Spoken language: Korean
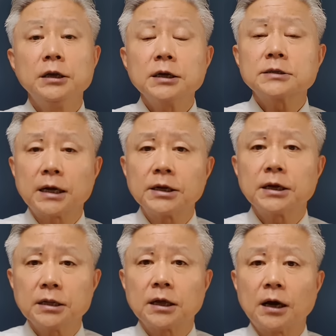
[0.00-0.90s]
이게 사는
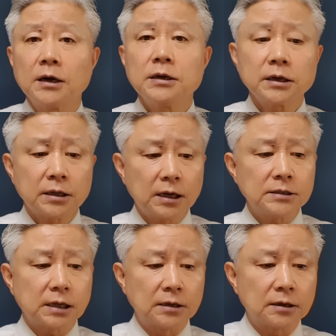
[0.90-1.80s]
길이다. 이렇게
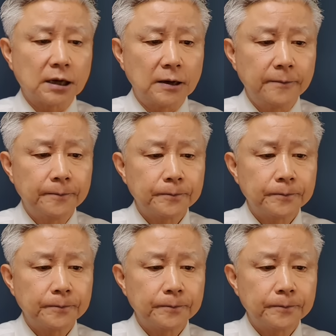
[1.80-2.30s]
하지 않을까.